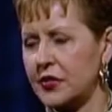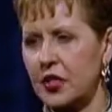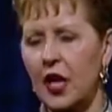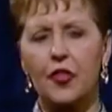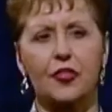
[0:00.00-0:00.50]

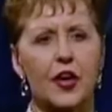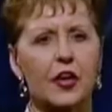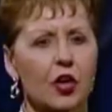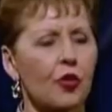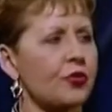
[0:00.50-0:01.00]
যদিও
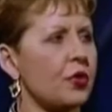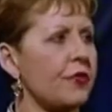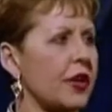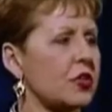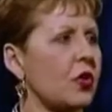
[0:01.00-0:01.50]
আমি
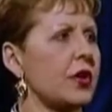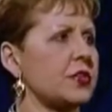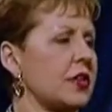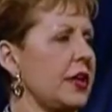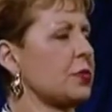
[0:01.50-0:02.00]
যেরকম চাই
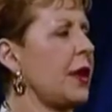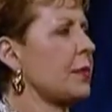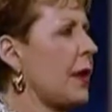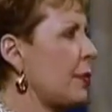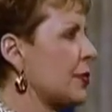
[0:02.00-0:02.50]
আমার
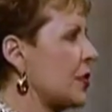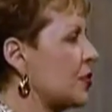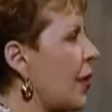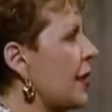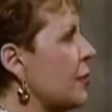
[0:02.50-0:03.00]
জীবন
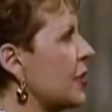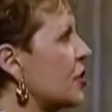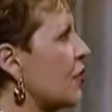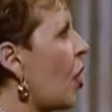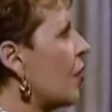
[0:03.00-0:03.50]
সম্পূর্ণভাবে
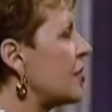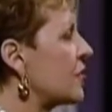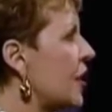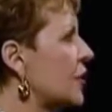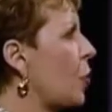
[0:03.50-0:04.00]
সেরকম
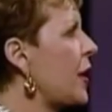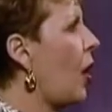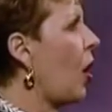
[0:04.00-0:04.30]
নয় তবু